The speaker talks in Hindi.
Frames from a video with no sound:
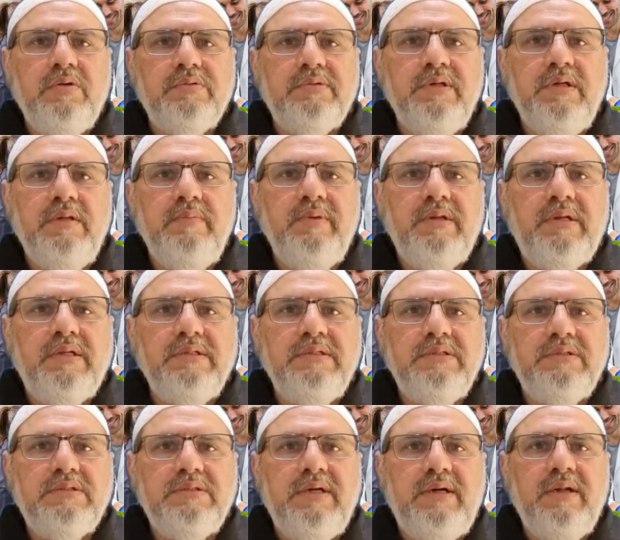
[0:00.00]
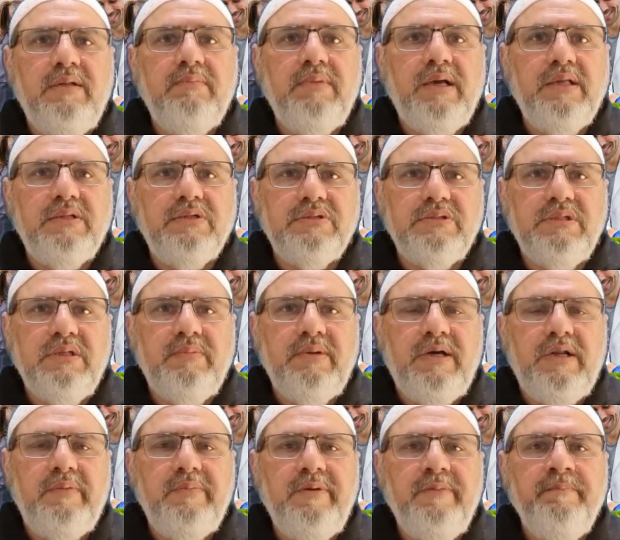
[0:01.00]
ऑस्ट्रेलिया में रजिस्टर्ड है माइग्रेशन के
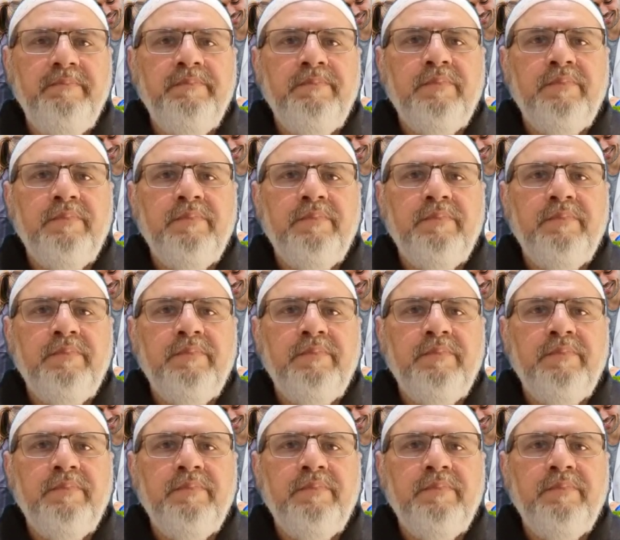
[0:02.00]
बारे में